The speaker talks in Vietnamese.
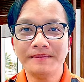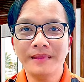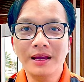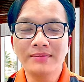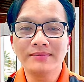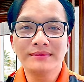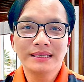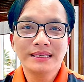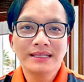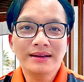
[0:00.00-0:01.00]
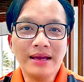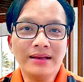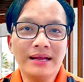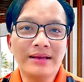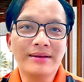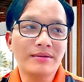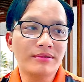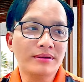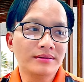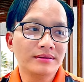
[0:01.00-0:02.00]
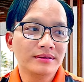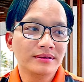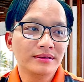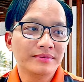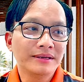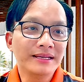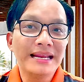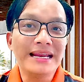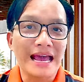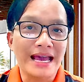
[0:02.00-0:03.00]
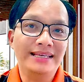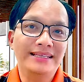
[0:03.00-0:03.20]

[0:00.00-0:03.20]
nào, nó hát ra cái đầu mới đi lấy lại